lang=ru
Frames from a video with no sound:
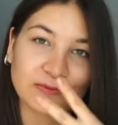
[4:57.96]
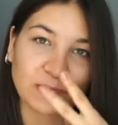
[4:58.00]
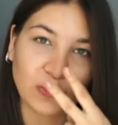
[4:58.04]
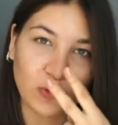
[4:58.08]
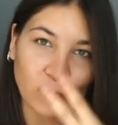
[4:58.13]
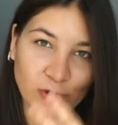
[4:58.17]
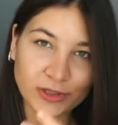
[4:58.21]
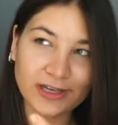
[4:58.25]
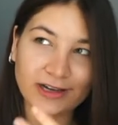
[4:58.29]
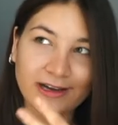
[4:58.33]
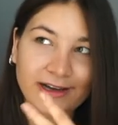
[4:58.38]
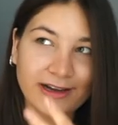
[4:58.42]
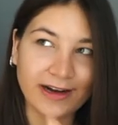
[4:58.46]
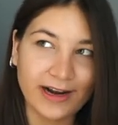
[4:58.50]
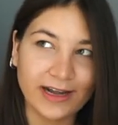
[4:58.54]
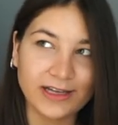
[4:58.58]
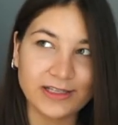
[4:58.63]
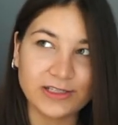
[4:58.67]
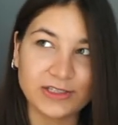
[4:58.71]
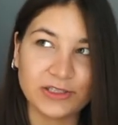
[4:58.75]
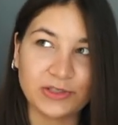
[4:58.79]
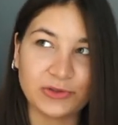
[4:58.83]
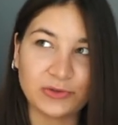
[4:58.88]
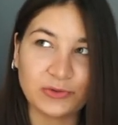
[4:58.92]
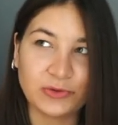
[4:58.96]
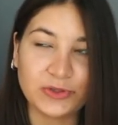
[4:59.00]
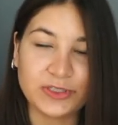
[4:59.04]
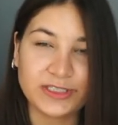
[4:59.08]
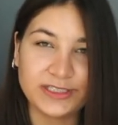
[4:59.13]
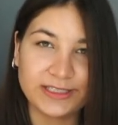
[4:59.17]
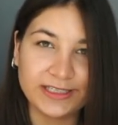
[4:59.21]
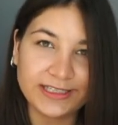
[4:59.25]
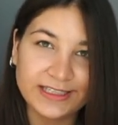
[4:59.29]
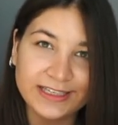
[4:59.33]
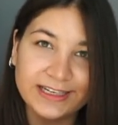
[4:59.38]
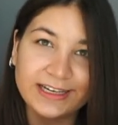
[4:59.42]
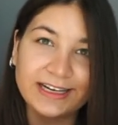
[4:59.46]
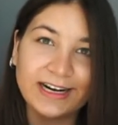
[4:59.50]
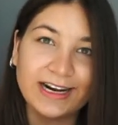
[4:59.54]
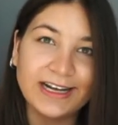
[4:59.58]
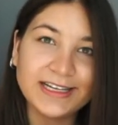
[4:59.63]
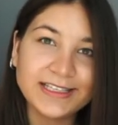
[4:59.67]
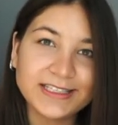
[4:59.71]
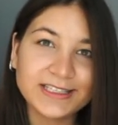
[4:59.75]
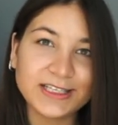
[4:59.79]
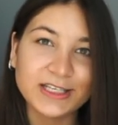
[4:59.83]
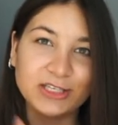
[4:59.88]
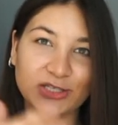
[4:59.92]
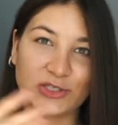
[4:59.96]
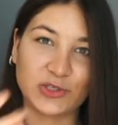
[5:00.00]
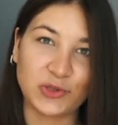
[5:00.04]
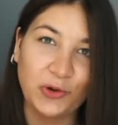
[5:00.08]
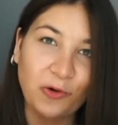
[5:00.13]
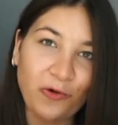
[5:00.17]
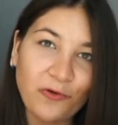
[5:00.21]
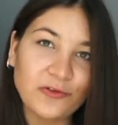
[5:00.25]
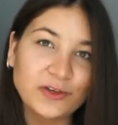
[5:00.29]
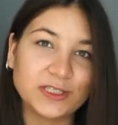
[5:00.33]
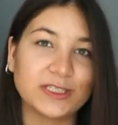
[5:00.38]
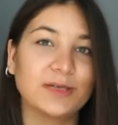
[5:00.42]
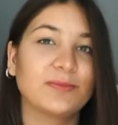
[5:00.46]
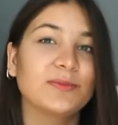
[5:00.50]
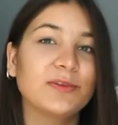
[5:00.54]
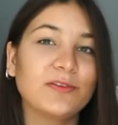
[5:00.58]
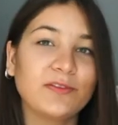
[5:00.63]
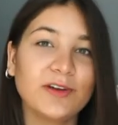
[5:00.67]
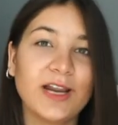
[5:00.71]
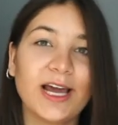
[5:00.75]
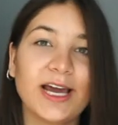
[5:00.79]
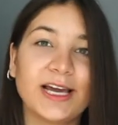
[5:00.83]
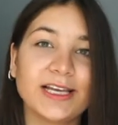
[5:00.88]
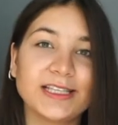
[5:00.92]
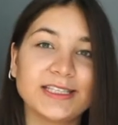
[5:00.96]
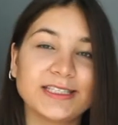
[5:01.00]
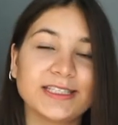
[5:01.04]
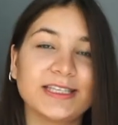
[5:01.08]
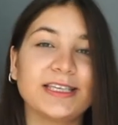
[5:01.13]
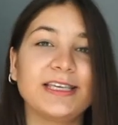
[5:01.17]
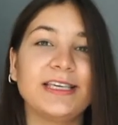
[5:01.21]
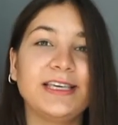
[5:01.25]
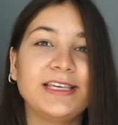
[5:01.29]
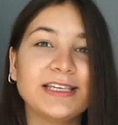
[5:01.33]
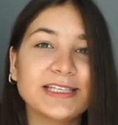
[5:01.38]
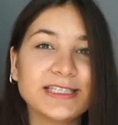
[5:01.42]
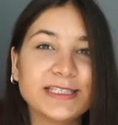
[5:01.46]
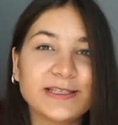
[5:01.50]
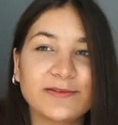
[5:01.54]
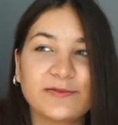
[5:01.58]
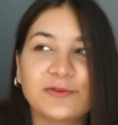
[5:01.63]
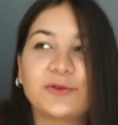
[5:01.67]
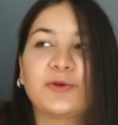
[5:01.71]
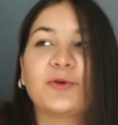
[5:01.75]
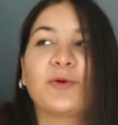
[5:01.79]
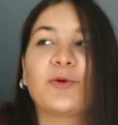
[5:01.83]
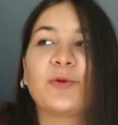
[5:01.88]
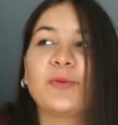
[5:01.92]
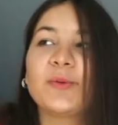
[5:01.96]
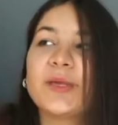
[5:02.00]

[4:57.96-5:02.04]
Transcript: года гарантии. То есть эта гарантия снова возобновляется. И если вдруг у